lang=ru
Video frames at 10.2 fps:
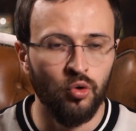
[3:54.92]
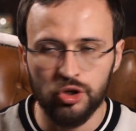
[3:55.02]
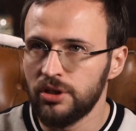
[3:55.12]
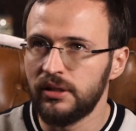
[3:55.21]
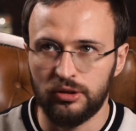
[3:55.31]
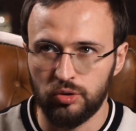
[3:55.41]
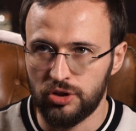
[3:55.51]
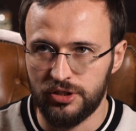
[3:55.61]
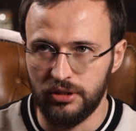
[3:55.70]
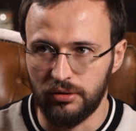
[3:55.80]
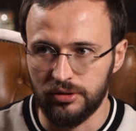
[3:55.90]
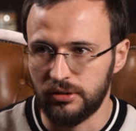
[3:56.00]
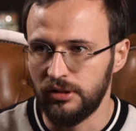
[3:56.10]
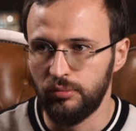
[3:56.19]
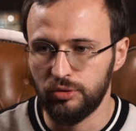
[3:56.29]
Можно фонды? и так тоже сделать,
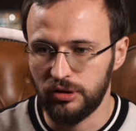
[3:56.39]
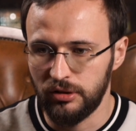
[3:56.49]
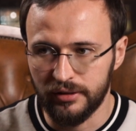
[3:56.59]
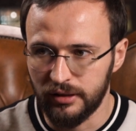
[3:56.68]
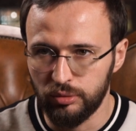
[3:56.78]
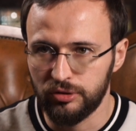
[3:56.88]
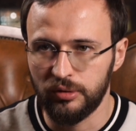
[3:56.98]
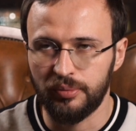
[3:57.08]
это не будет, это не будет